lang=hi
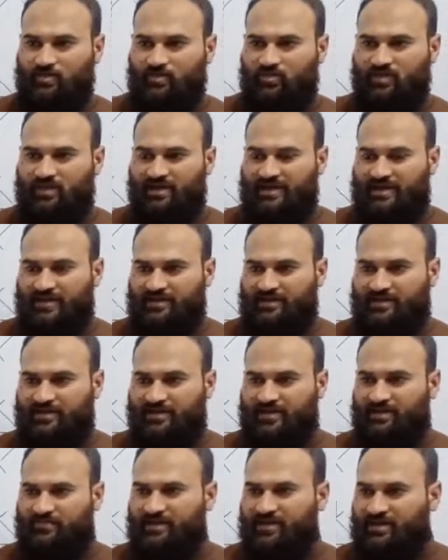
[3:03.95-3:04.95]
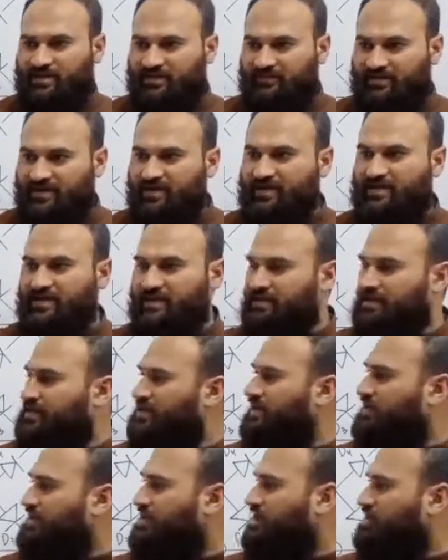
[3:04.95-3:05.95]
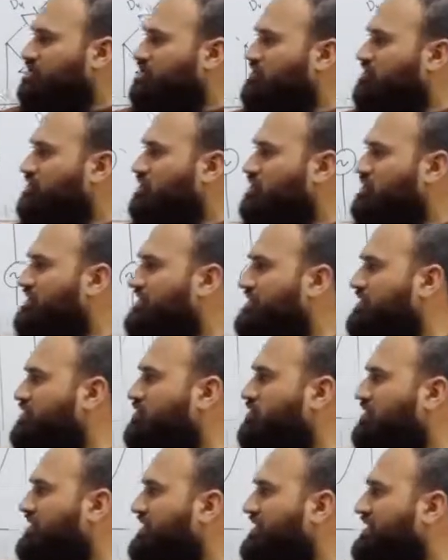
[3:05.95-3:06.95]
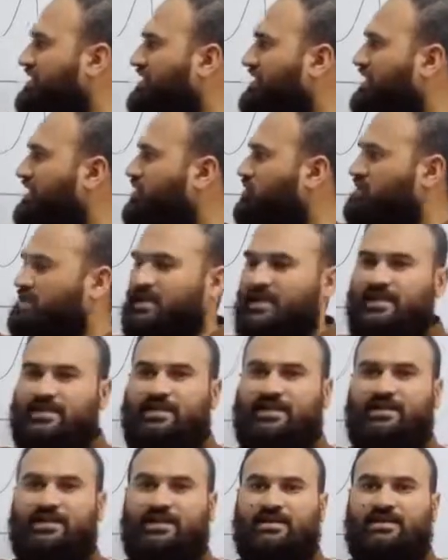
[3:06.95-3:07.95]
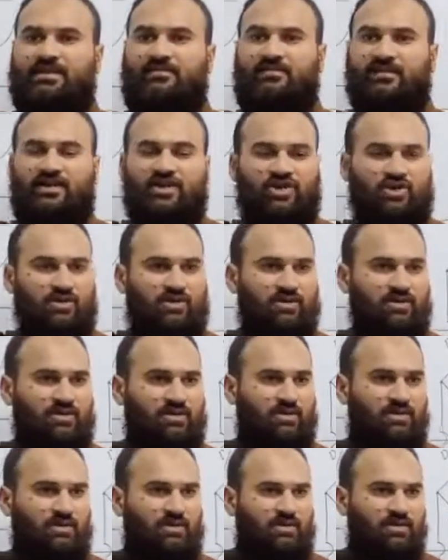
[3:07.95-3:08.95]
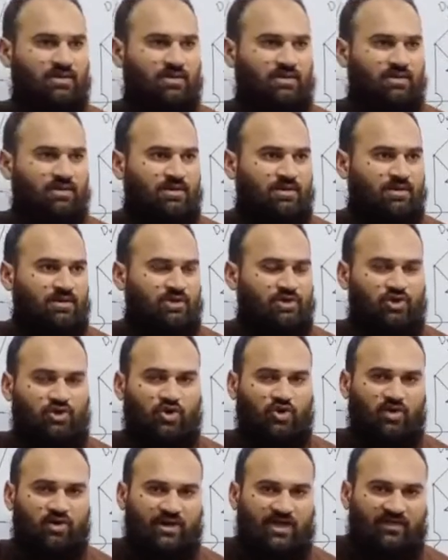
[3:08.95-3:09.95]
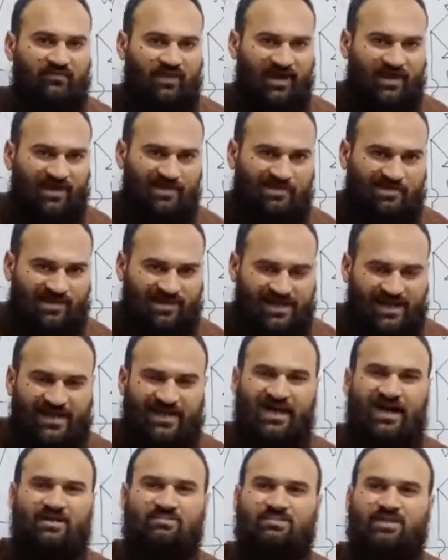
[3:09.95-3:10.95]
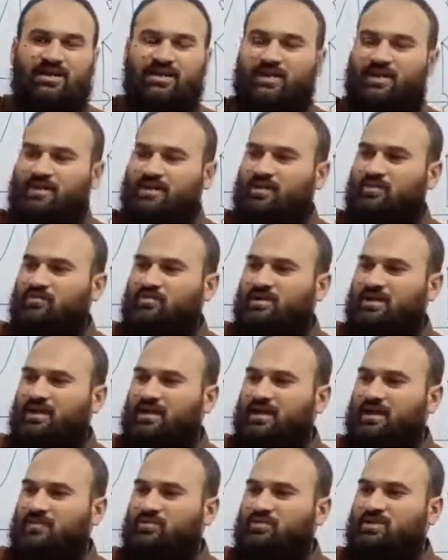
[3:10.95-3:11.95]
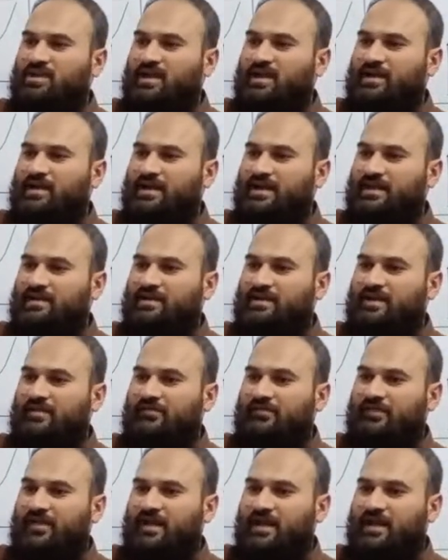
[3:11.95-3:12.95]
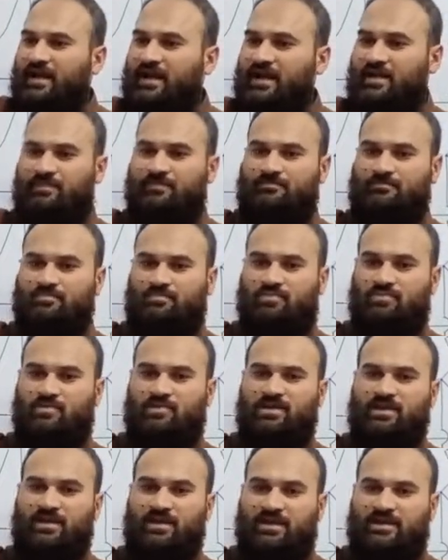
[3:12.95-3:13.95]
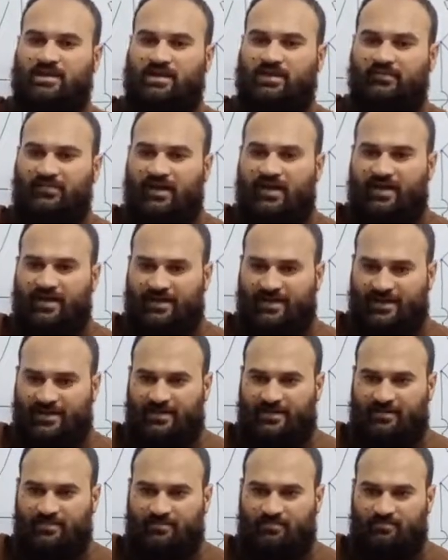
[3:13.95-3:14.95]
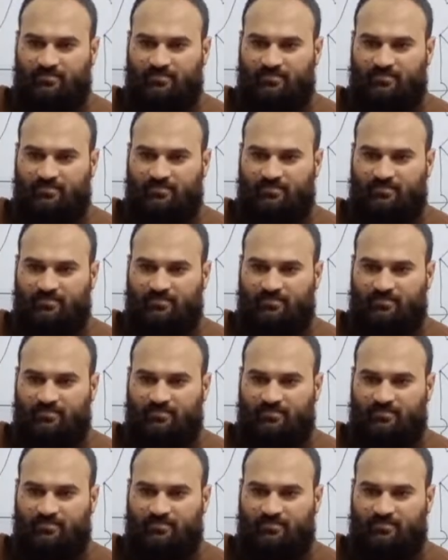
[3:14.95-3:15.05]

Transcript: को डायरेक्ट करंट में कन्वर्ट करने के लिए जो प्रोसेस यूज़ करते हैं उसे कहते हैं रेक्टिफिकेशन जो डिवाइस ये काम करेगी उसका नाम होता है रेक्टिफायर उसे रेक्टिफायर कहते हैं